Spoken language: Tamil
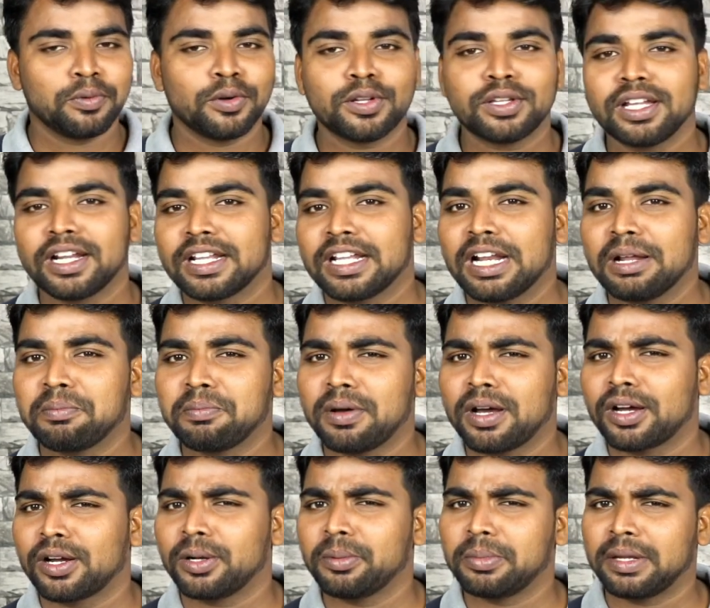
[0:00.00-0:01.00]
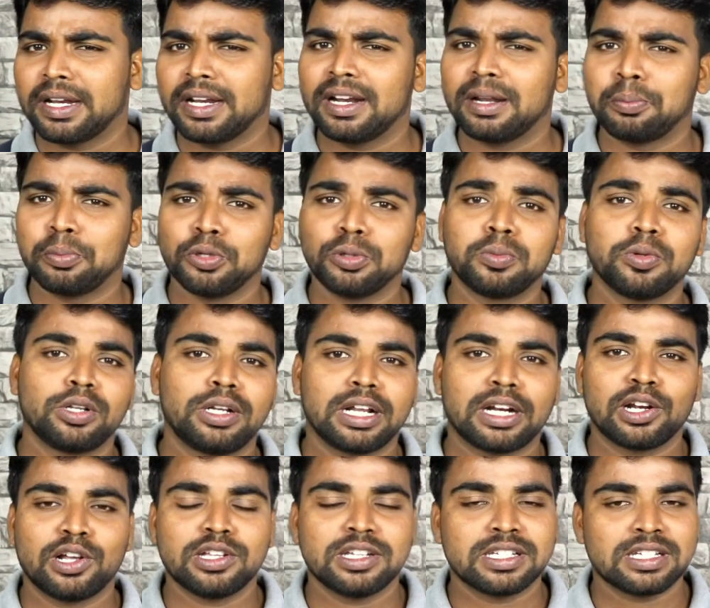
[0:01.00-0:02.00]
பொறுத்து இருந்தால் நம்ம பார்க்கணும் என்னென்ன புது புது
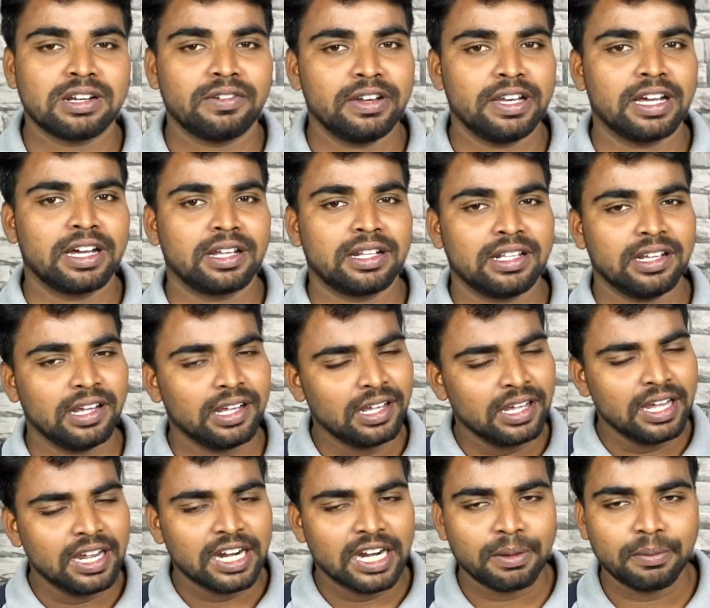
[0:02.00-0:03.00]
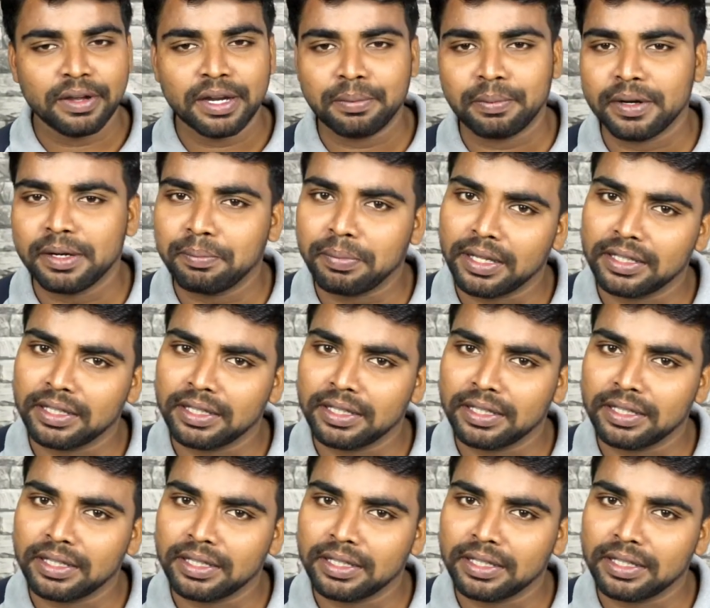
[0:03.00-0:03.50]
டெக்னாலஜிஸ்லாம் வெளியாகிறது நம்ம வெயிட் பண்ணி